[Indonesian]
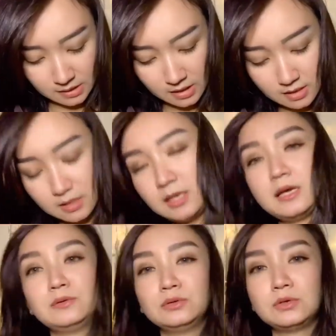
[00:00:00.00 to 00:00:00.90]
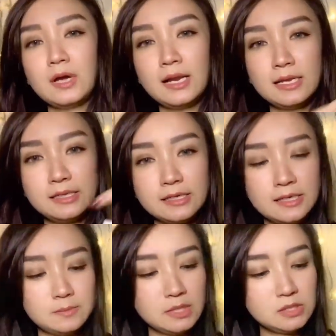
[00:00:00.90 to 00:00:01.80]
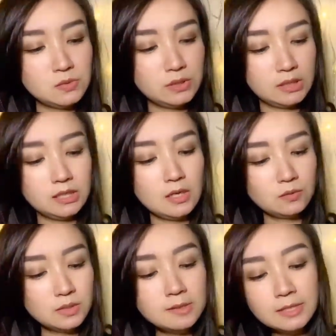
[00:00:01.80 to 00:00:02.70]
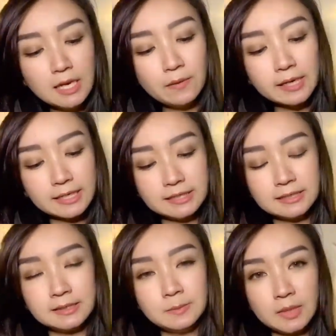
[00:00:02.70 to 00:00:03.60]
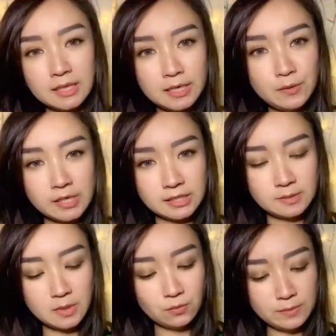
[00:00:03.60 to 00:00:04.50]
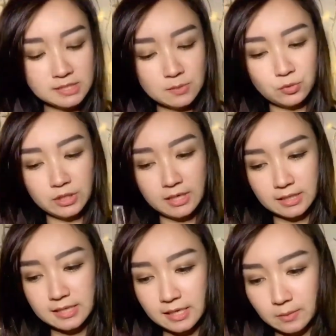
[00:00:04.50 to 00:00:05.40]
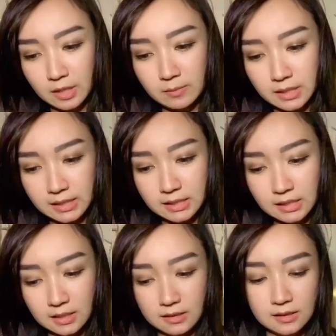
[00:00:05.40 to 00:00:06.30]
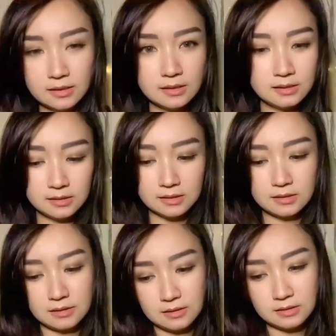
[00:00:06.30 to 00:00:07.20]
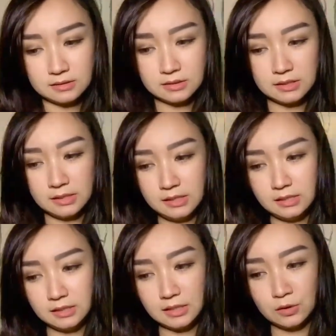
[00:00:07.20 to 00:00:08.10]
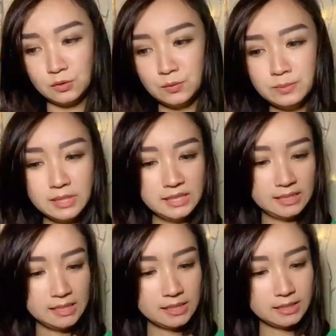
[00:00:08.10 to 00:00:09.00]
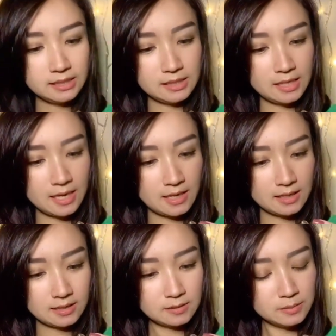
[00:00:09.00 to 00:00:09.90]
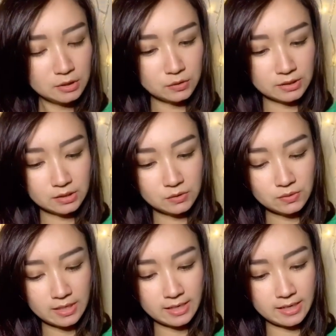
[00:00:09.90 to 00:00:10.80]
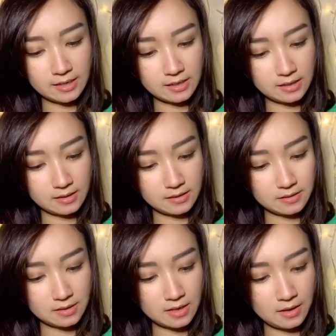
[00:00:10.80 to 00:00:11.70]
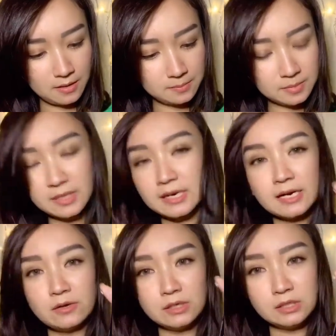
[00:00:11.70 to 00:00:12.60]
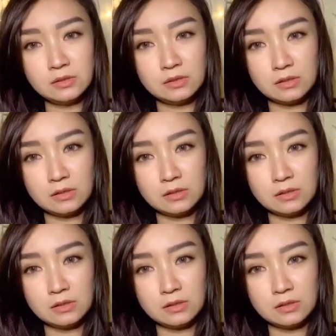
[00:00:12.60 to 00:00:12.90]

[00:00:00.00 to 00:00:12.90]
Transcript: Nah, untuk eyelinernya Mizu ini aku nggak beli yang warna hitam karena warna hitam aku masih punya yang dari Maybelline jadi ini aku beli yang bentuknya tuh kayak um, crayon gitu loh